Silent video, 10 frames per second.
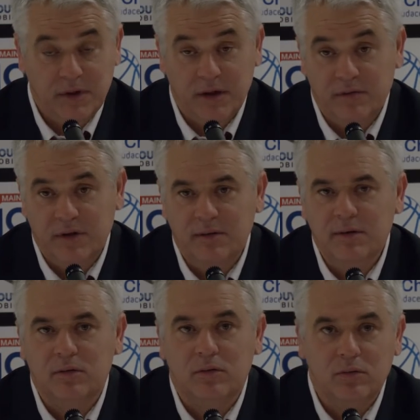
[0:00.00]
bien
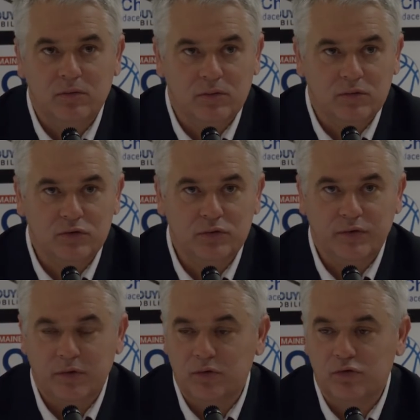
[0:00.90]
évidemment, on
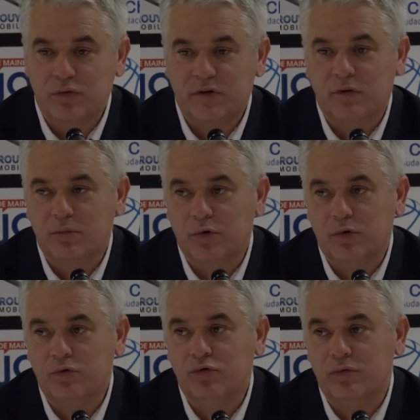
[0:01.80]
souffre de jouer sans meneur de